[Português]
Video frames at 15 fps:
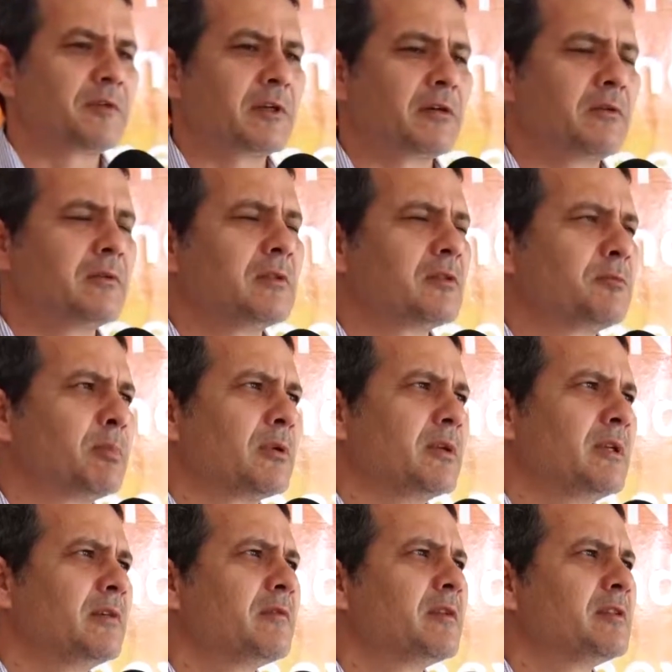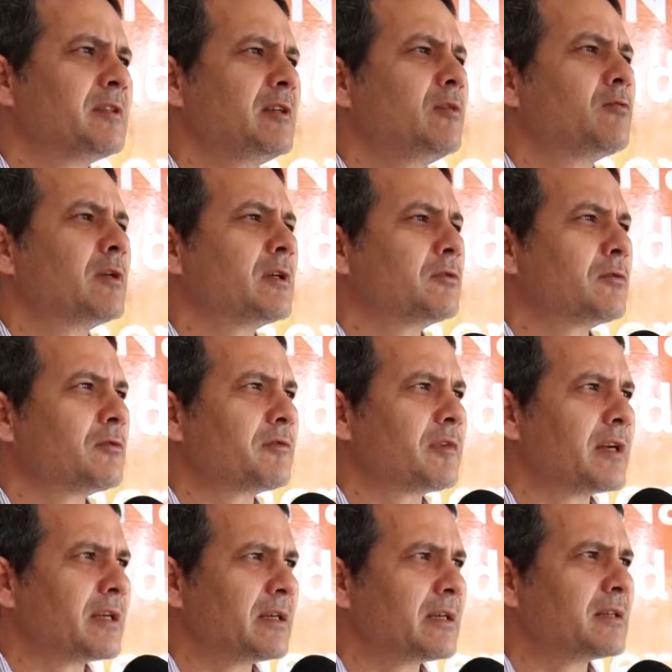ficam disponíveis enquanto
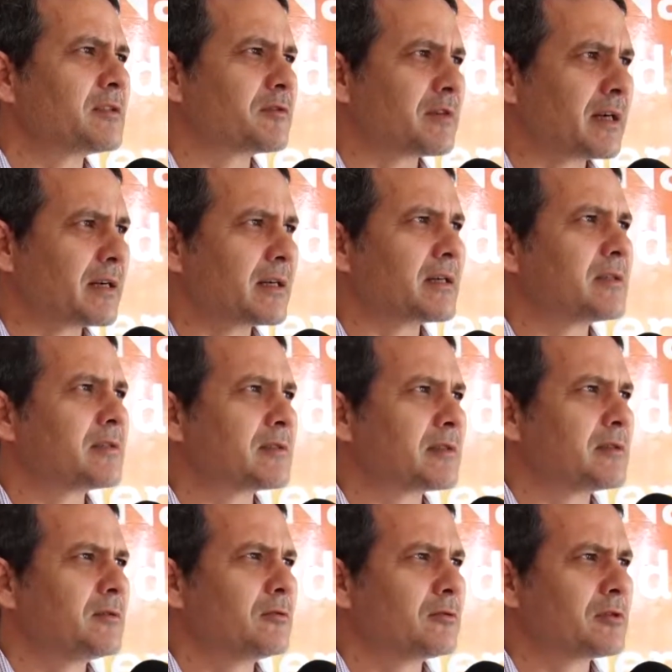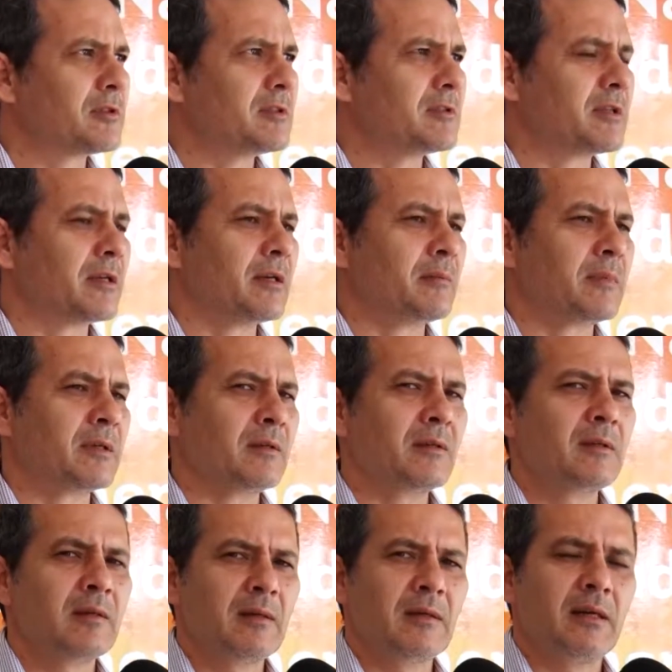houverem as vagas no sistema.
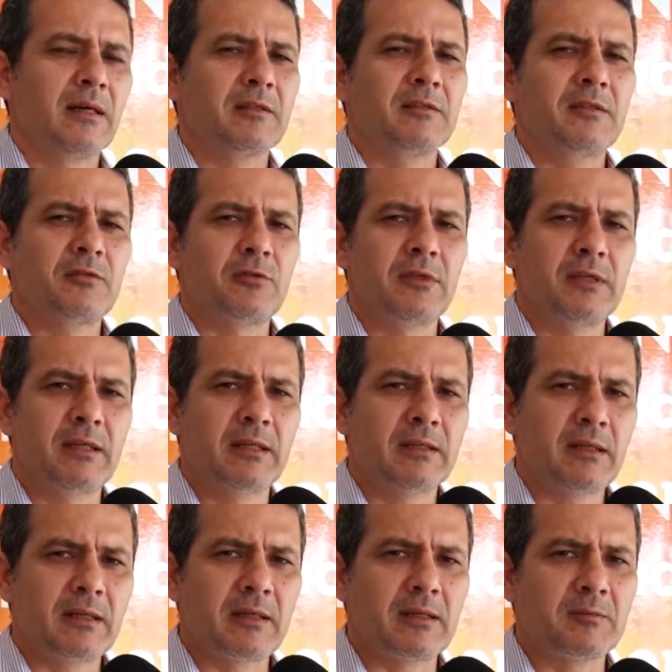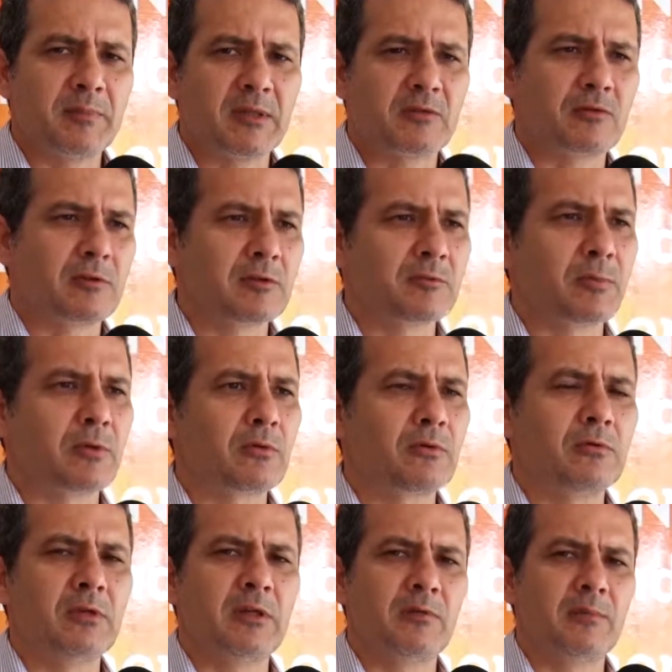A gente orienta que as pessoas
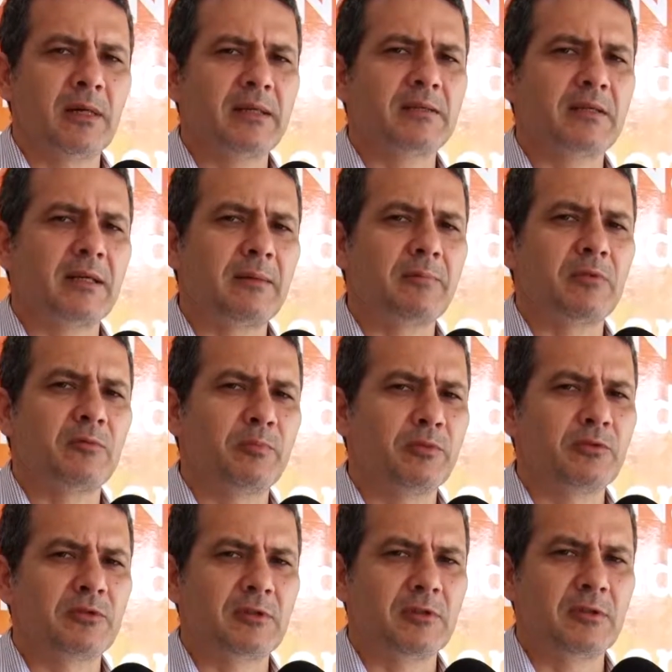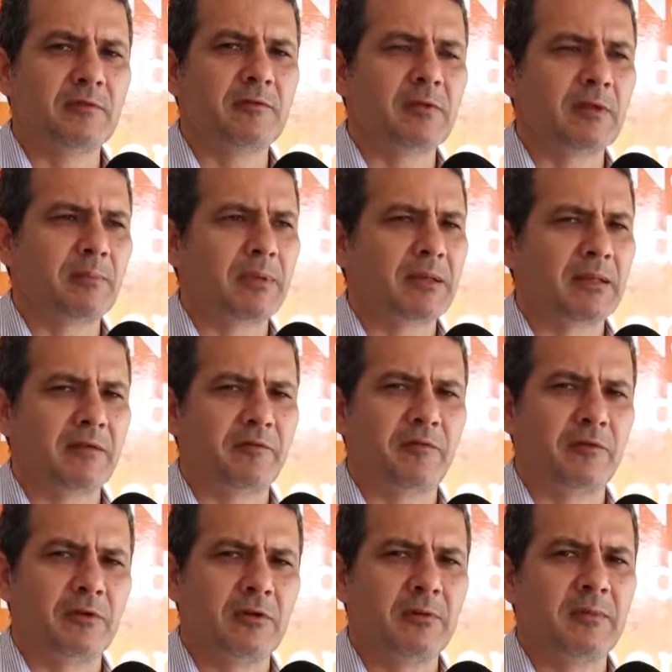procurem o mais rápido possível a
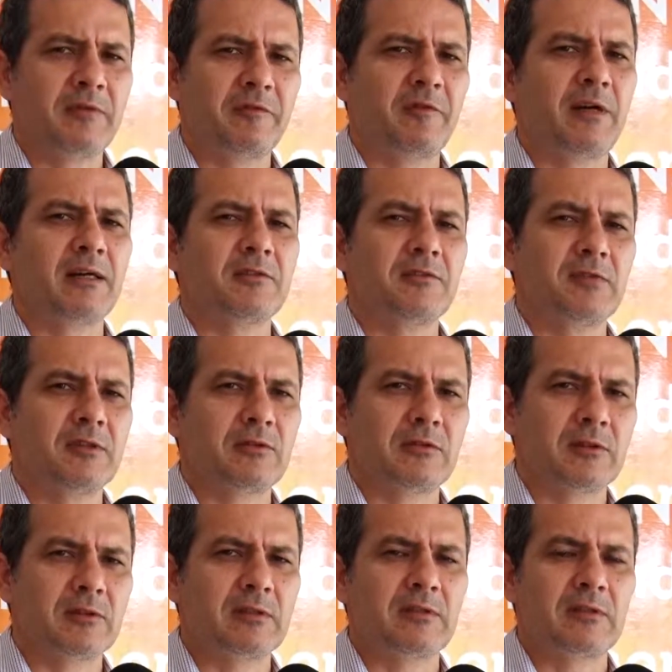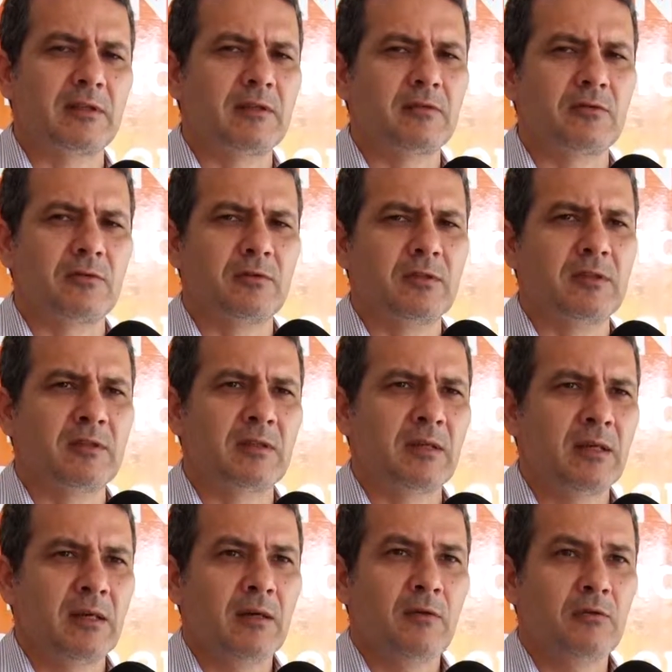plataforma, façam as suas inscrições.
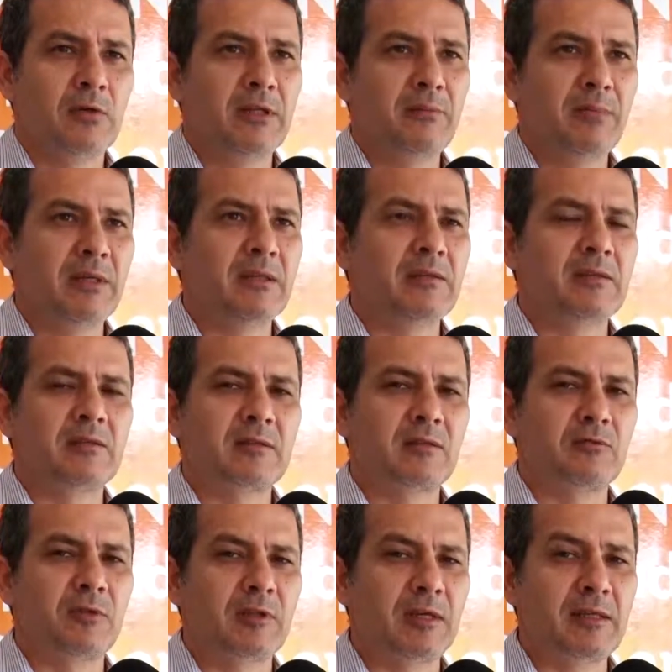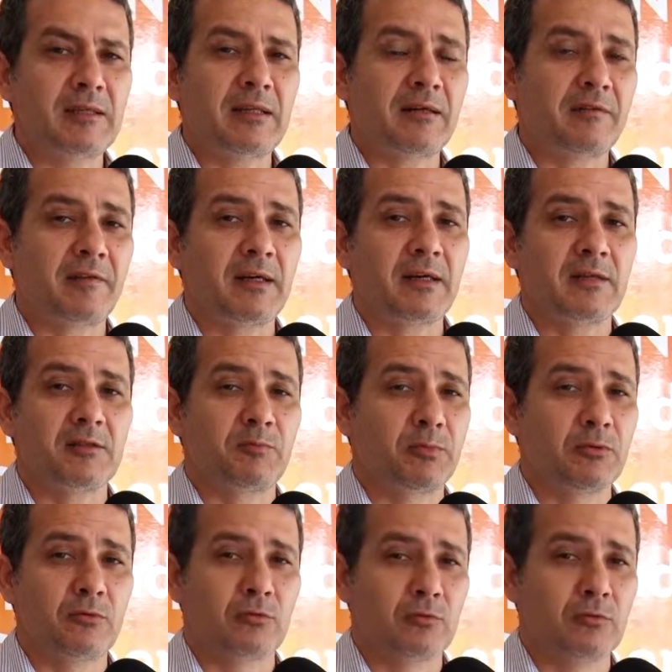O limite são 30 vagas
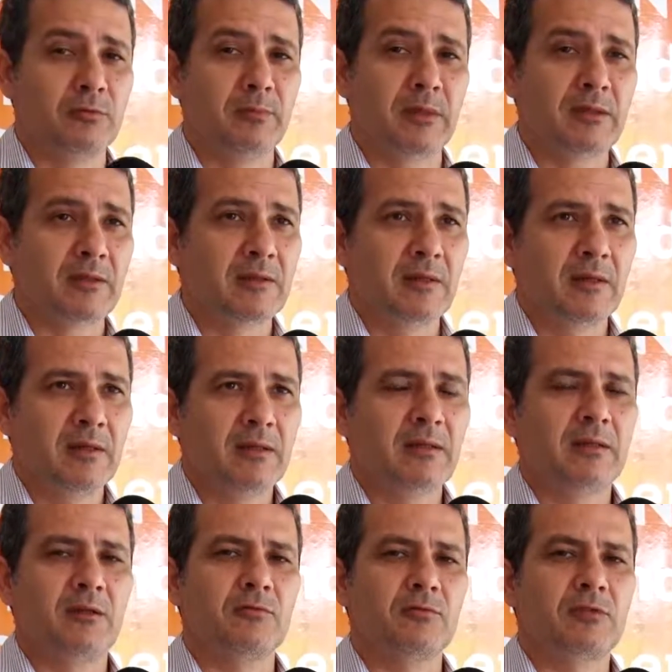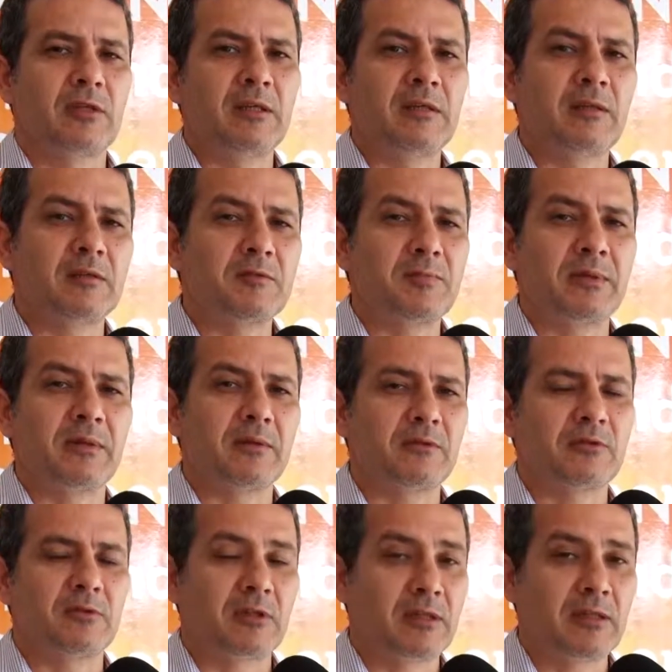por turma. Então, os 30,
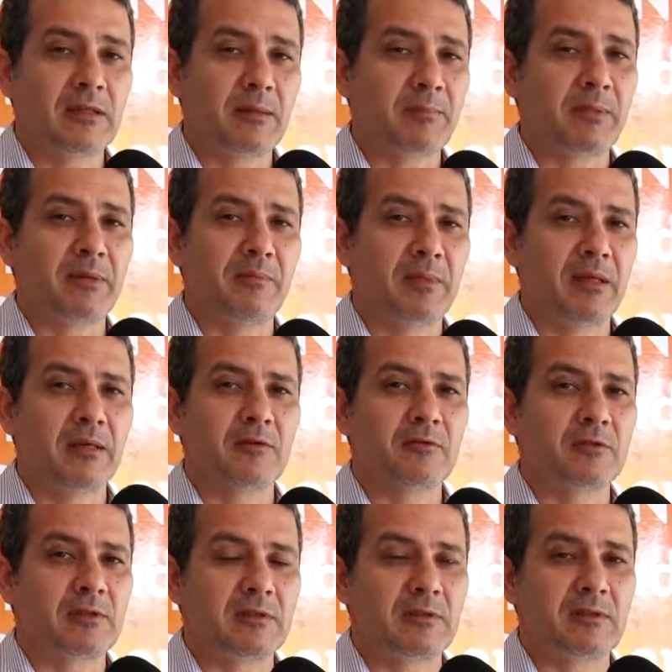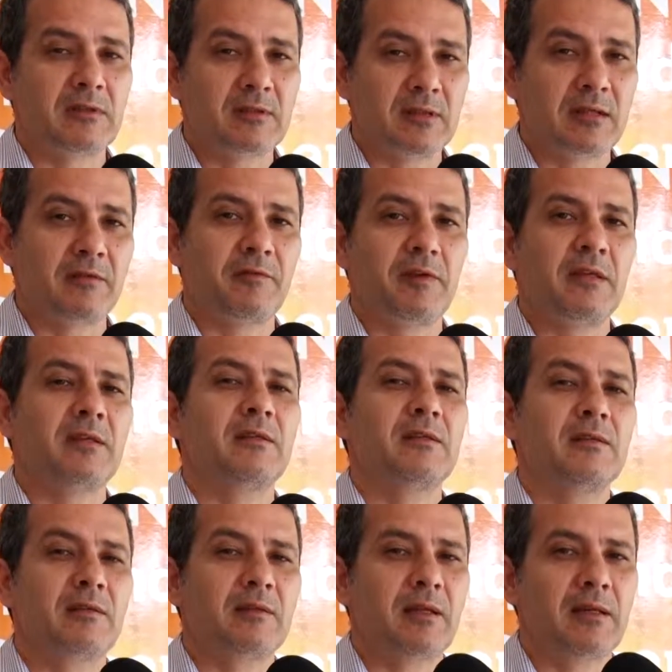os 30 primeiros que se
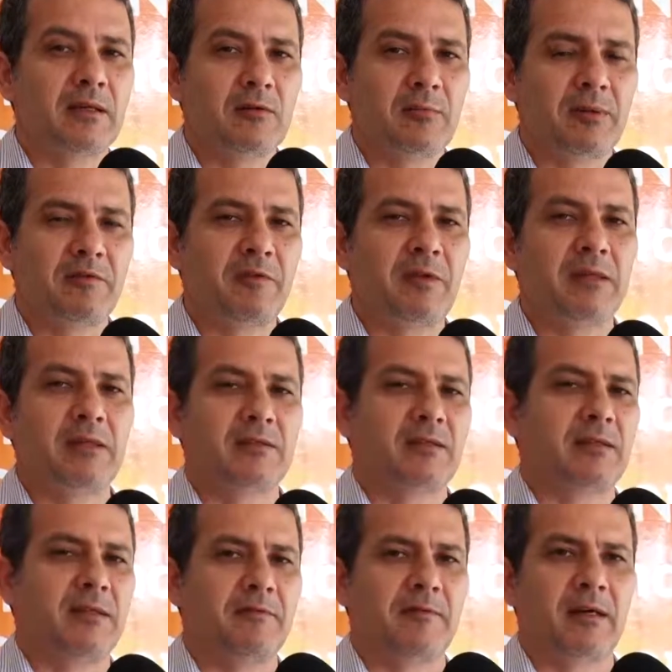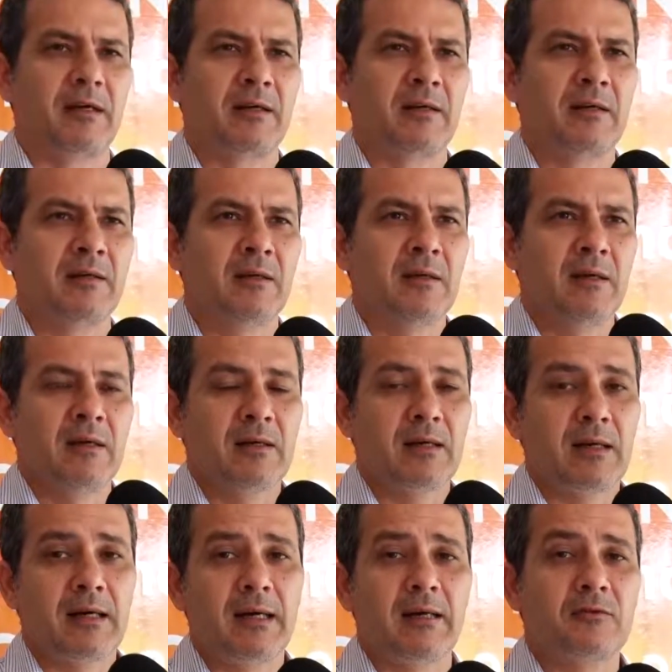inscreverem terão preferência na vaga.
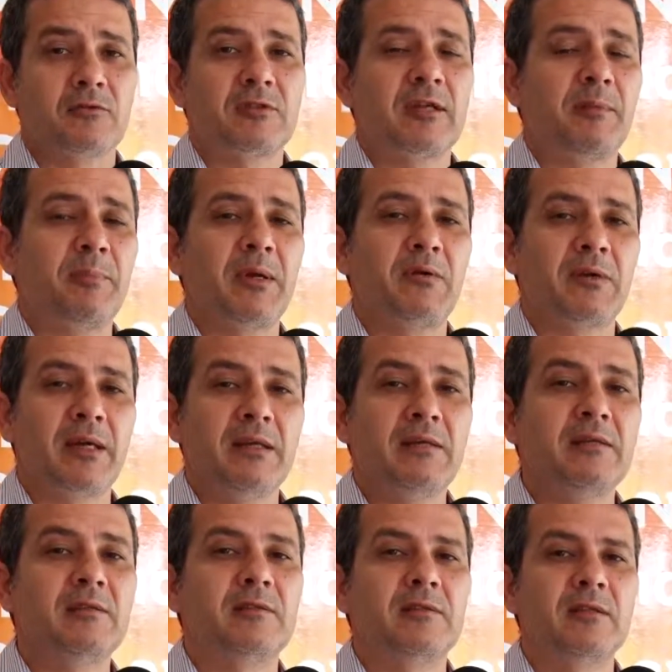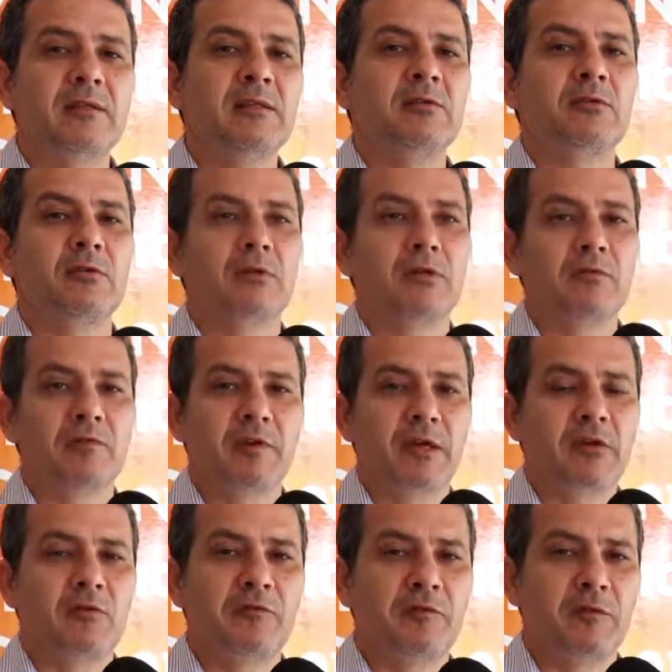Claro, sempre alguém desiste ou não
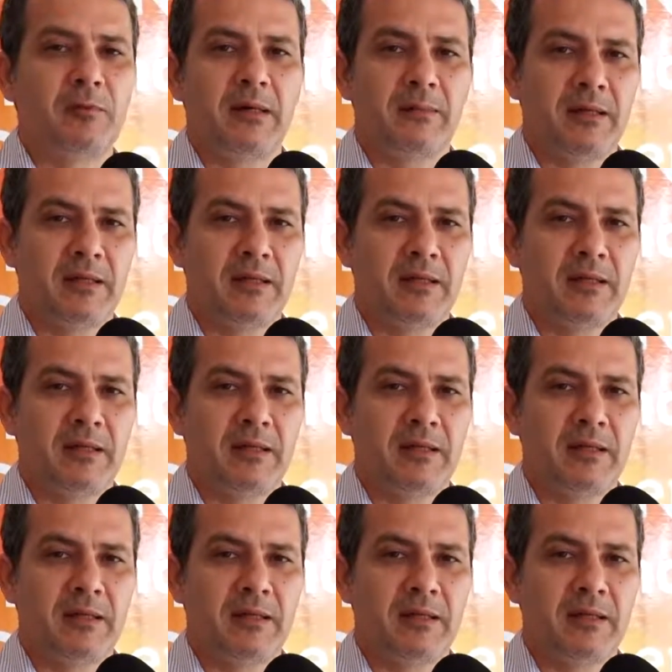vem confirmar a